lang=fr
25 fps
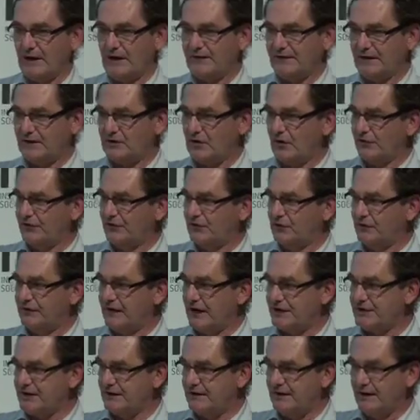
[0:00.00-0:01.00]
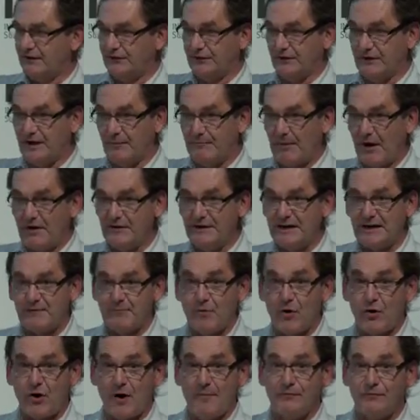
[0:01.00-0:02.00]
Et cette transition énergétique, ce n'est pas
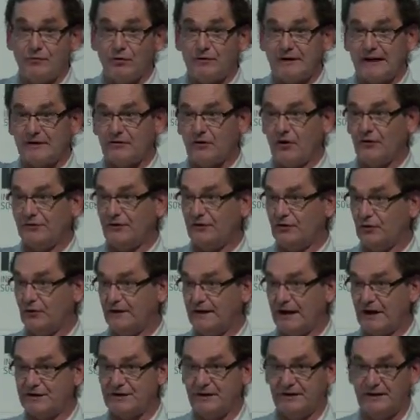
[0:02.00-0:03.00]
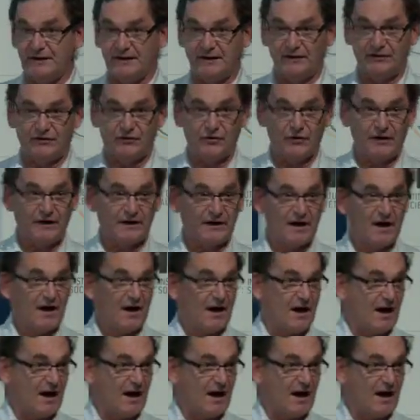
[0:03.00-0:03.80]
uniquement, comme toutes les transitions énergétiques historiques,